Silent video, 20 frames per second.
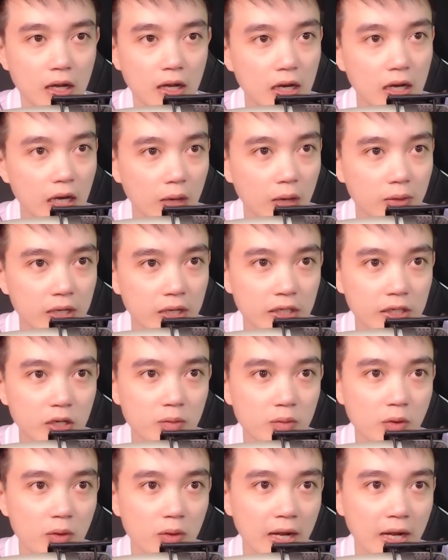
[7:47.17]
Lão liếc nó
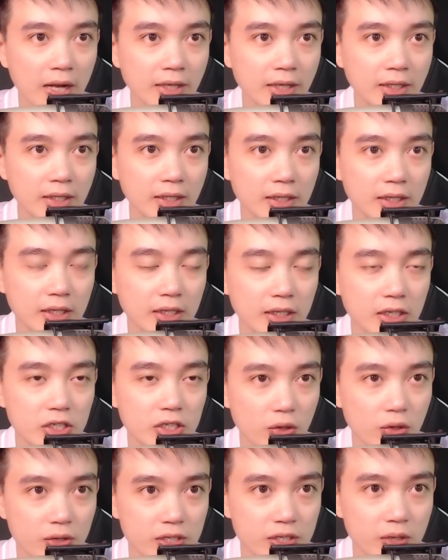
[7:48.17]
một cái,
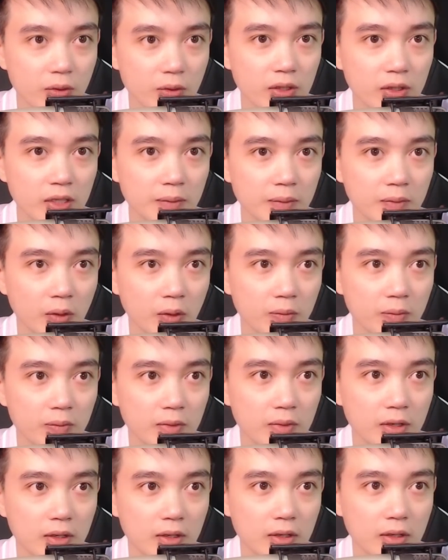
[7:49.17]
rồi sau đó tiếp tục:
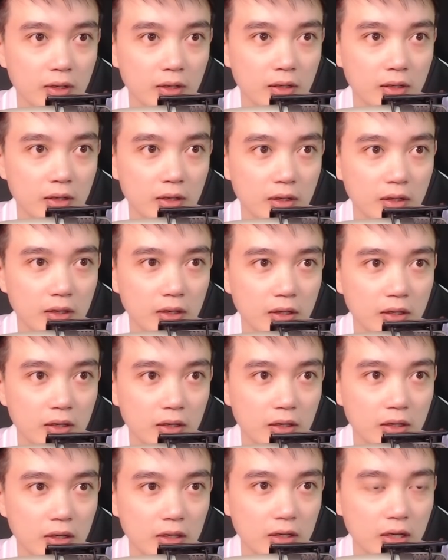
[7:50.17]

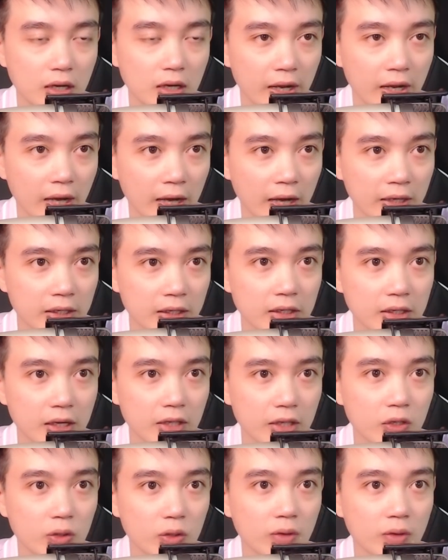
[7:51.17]
Với lại ảnh là
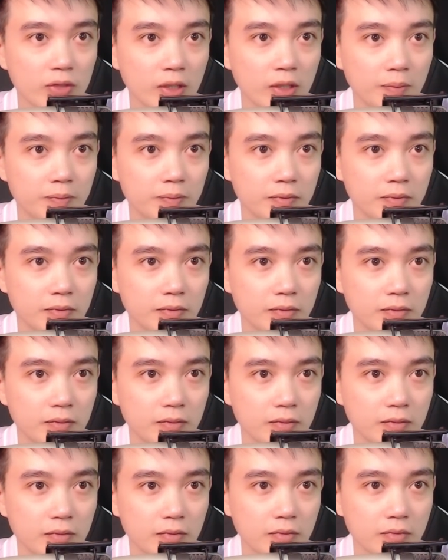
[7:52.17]
do tao chụp,
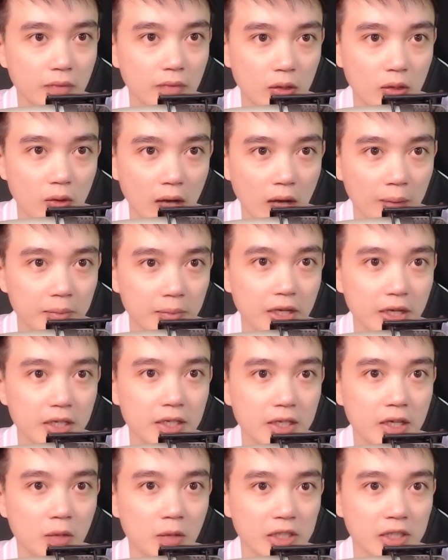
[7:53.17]
mày có làm khỉ gì
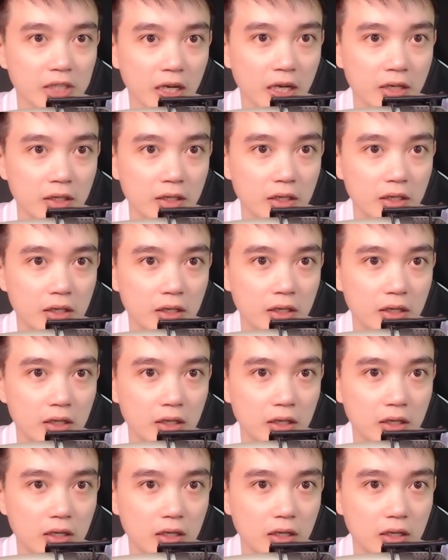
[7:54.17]
đâu mà sợ.
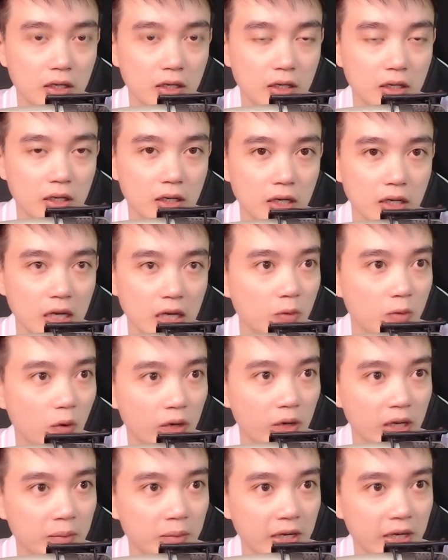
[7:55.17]
Lá bùa
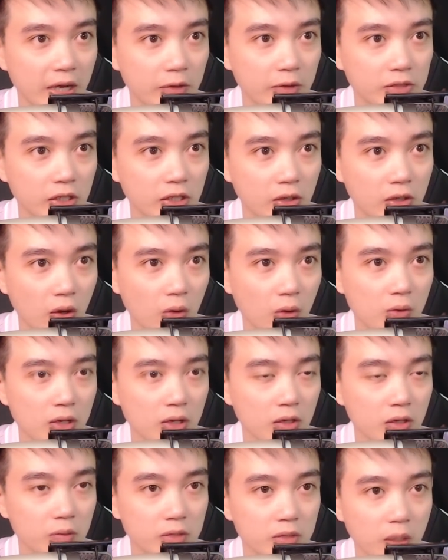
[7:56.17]
này mày đeo trên cổ
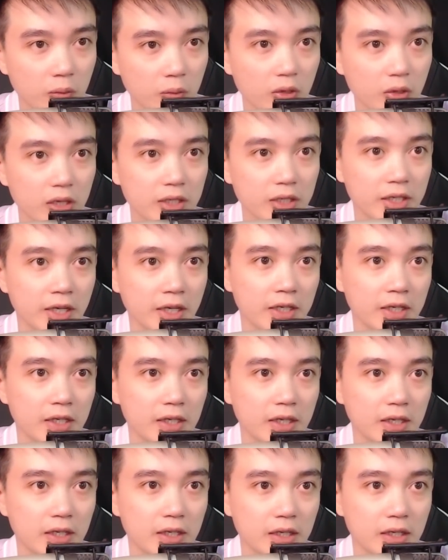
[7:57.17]
cũng không có ích gì,
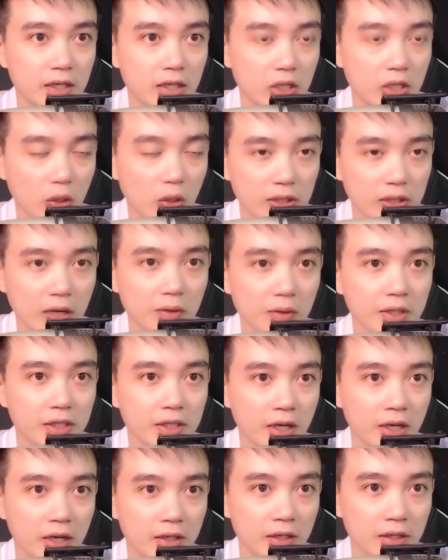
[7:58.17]
cho tao đi thì
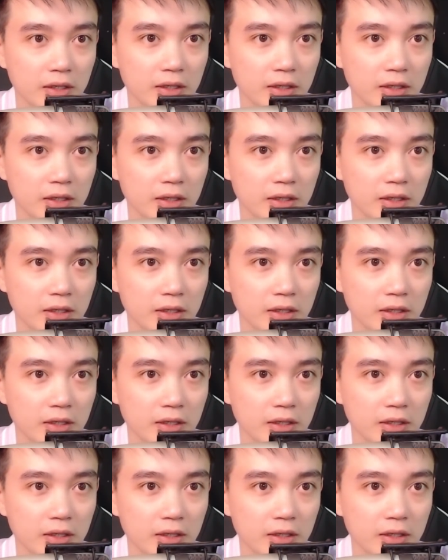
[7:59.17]
hơn.